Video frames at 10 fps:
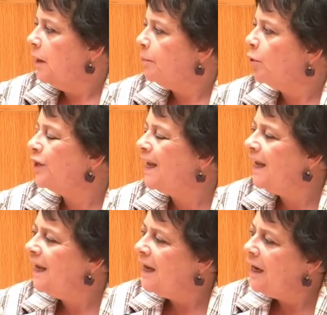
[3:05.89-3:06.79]
¿Por
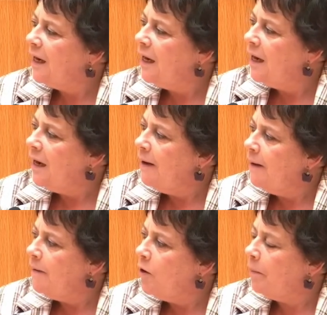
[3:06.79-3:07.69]
qué
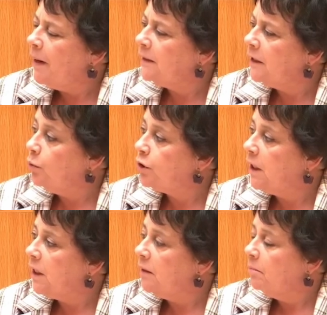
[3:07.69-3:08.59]
no plantea
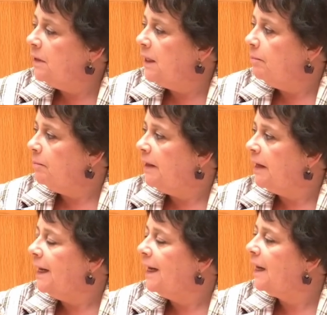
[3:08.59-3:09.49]
usted, mire, me
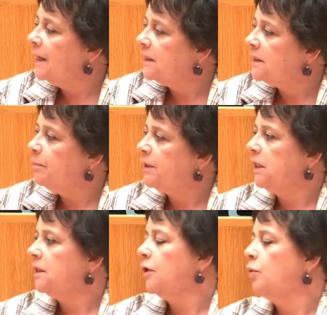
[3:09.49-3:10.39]
darían ganas de
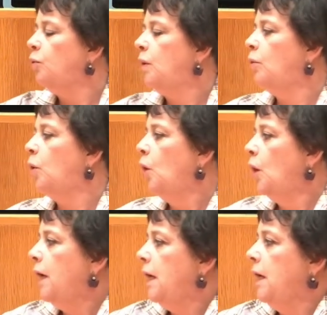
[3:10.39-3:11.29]
presentar nuevo,
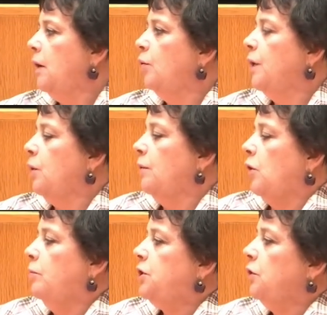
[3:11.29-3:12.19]
eh, una nueva
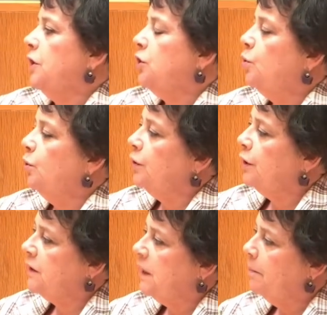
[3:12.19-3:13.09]
comisión de estudio en
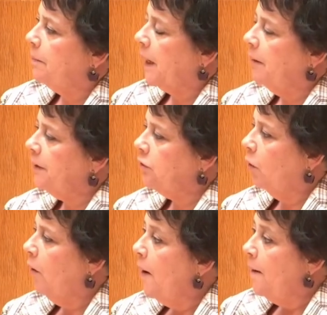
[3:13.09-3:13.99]
este
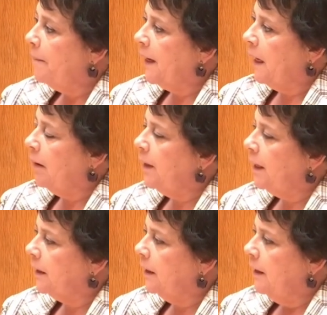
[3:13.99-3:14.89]
Parlamento para
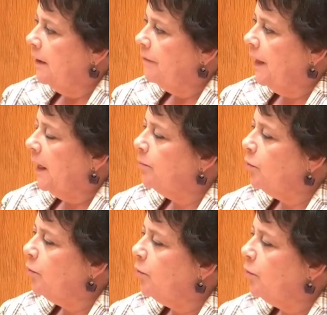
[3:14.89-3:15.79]
hablar de qué
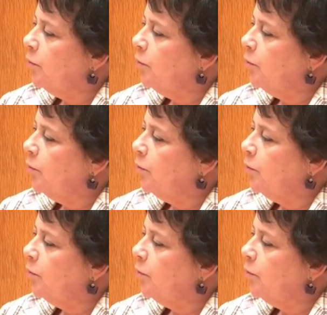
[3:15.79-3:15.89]
modelo?